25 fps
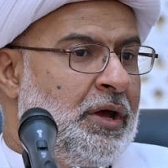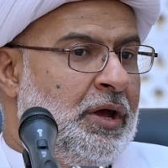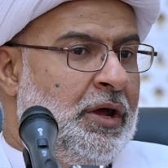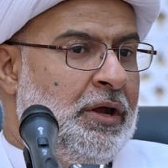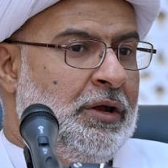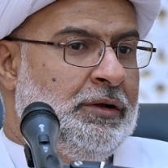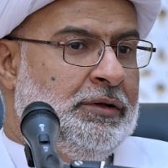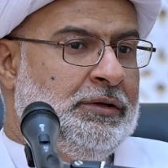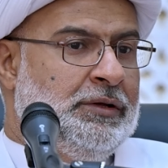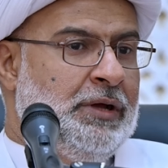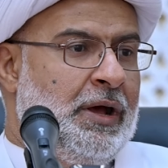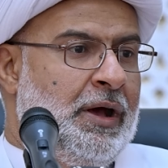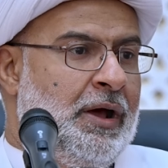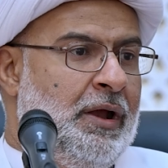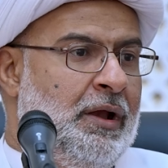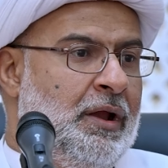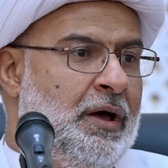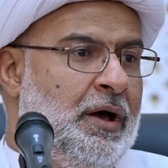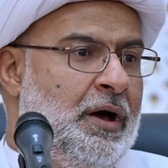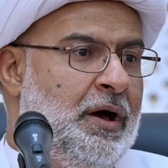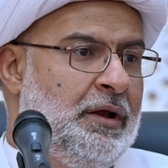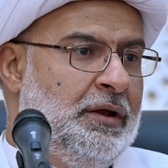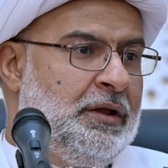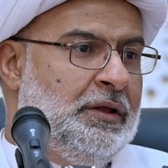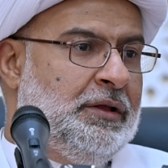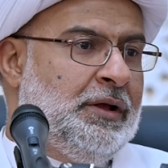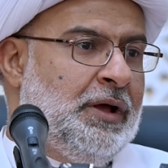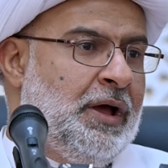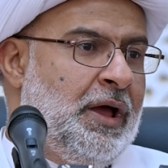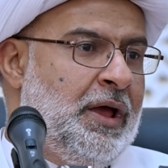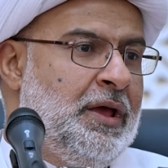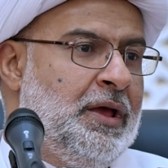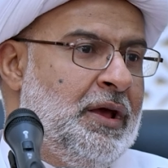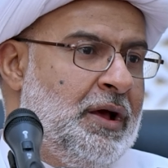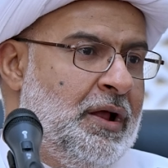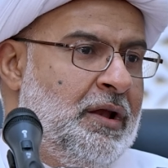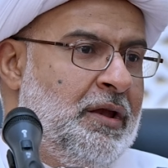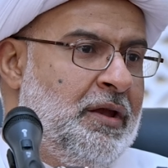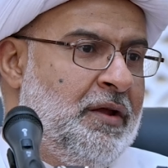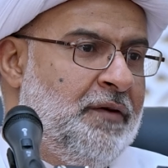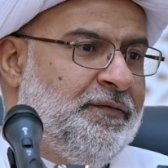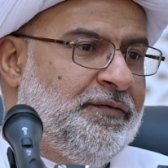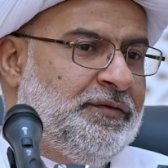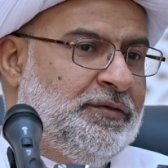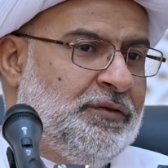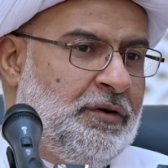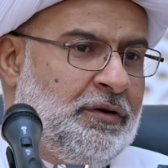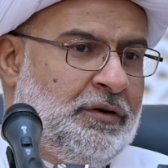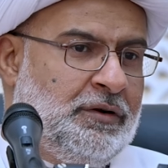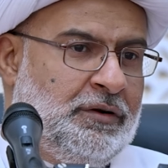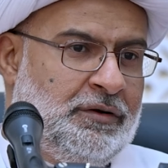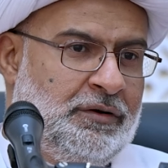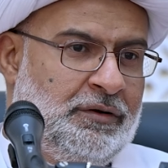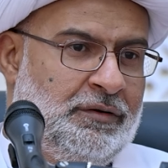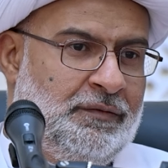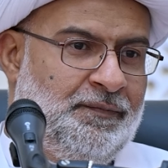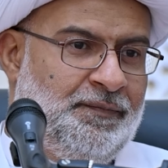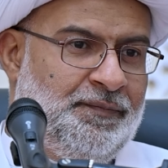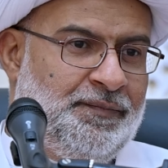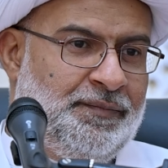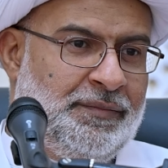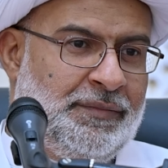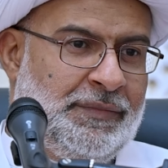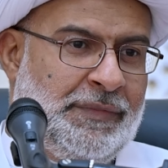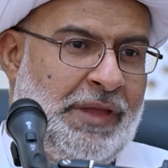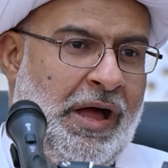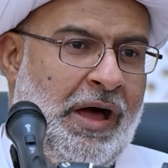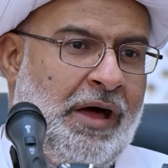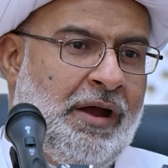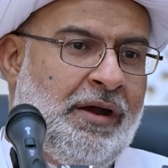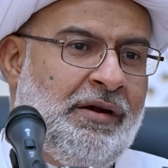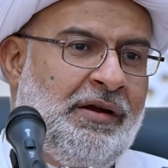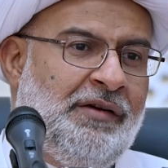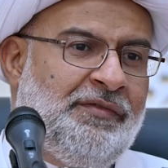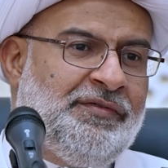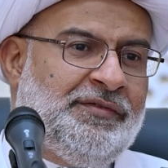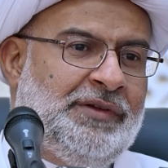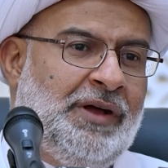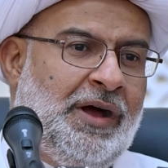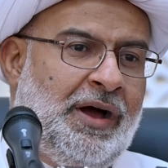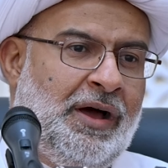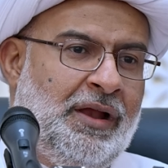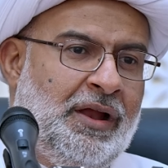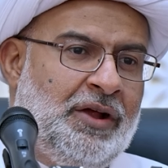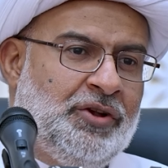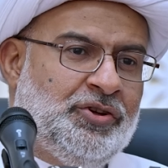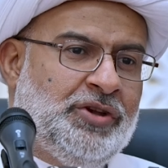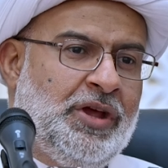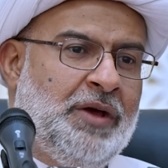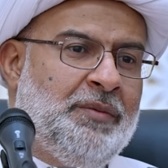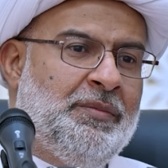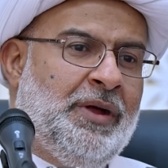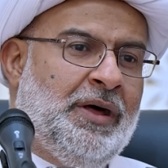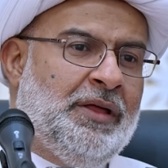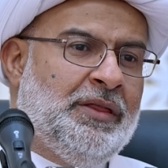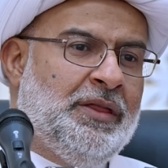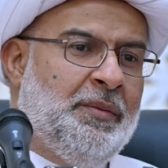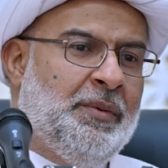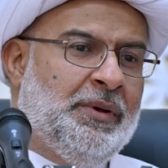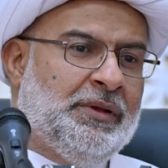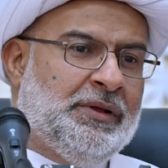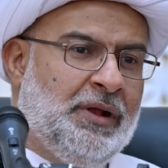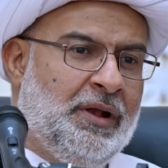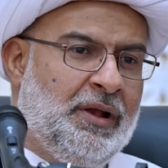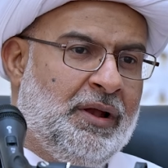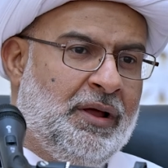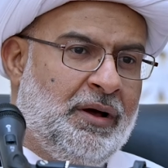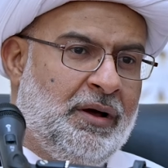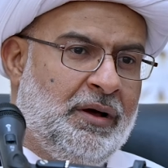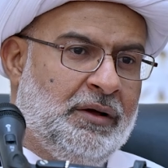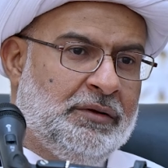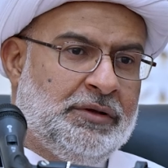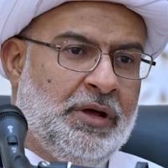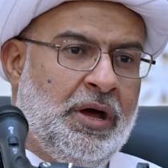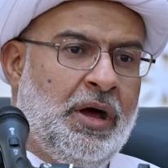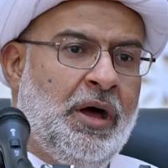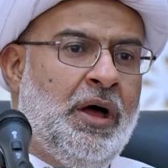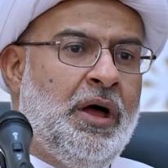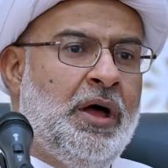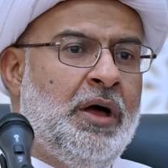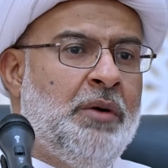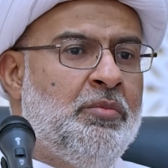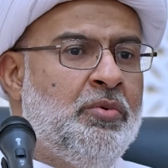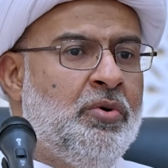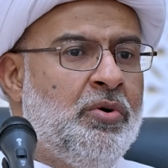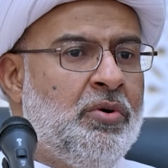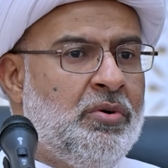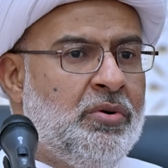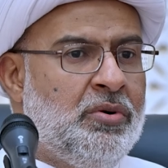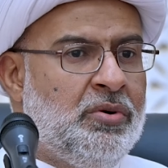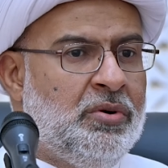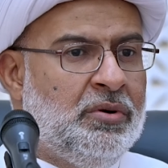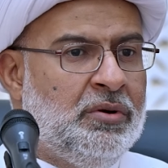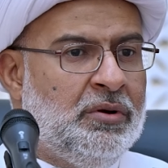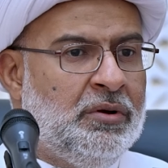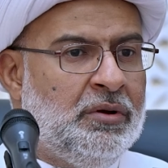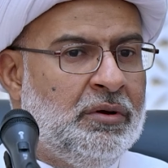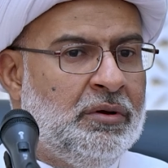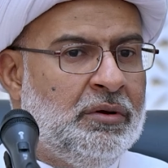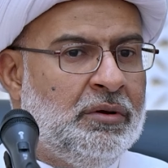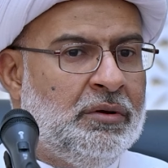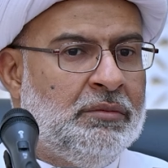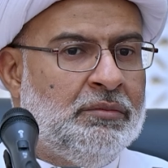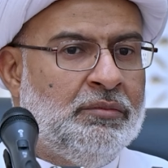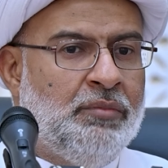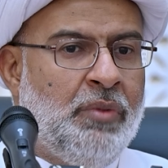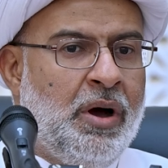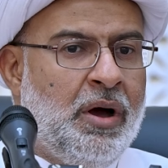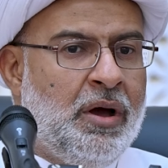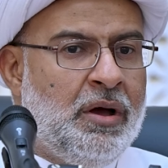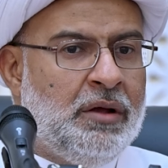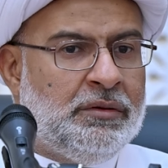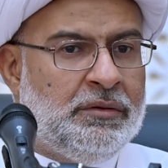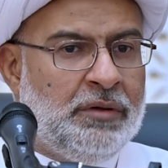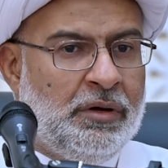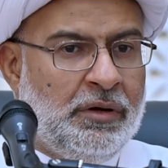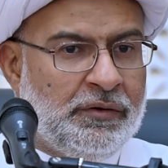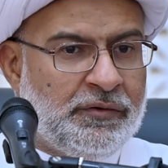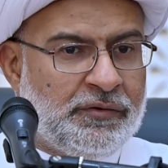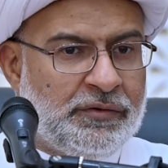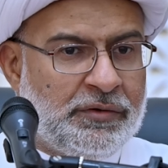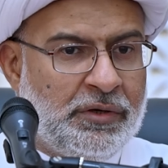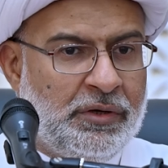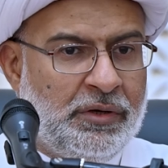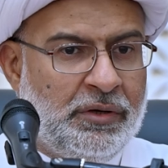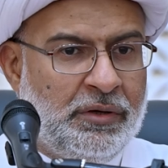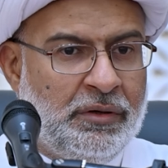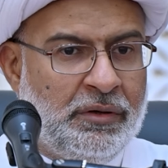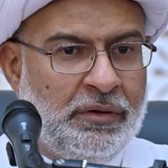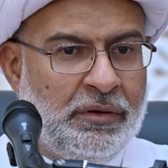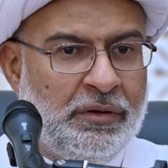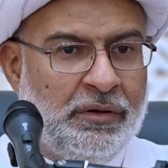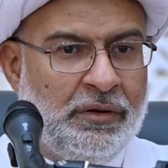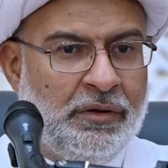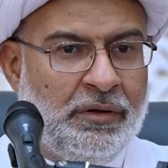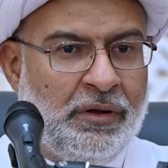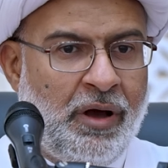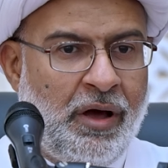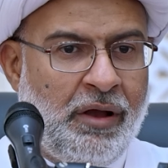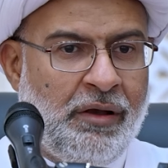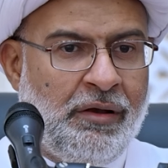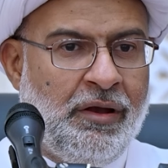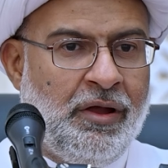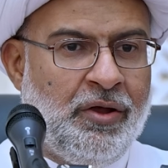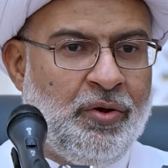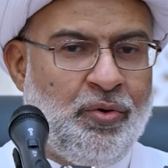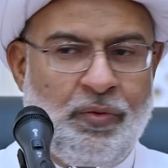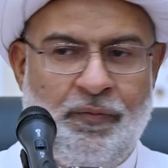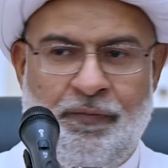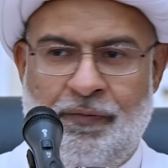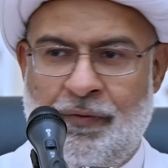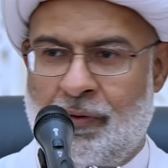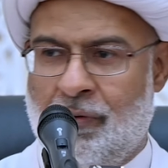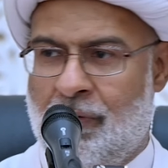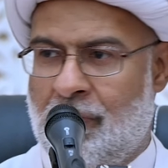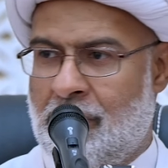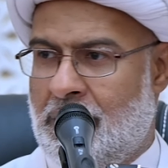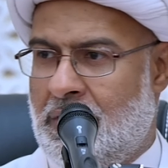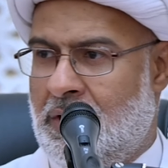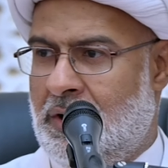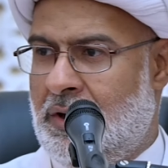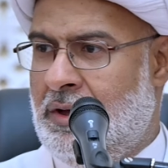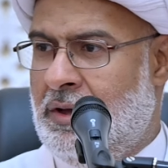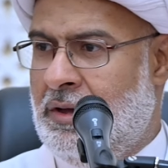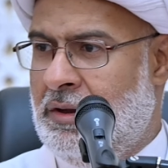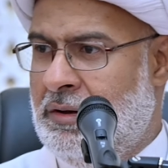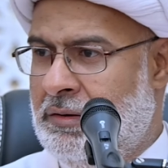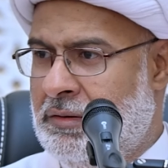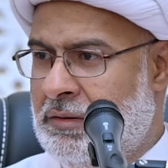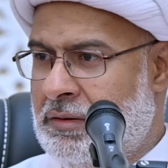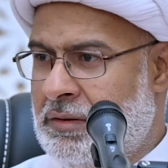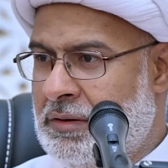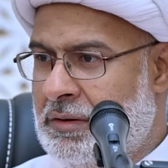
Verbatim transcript: انت الان تخيل نفسك تعرفت على شيء من عظمه الله، تهابه، ما تعصي، الله يقول في القران: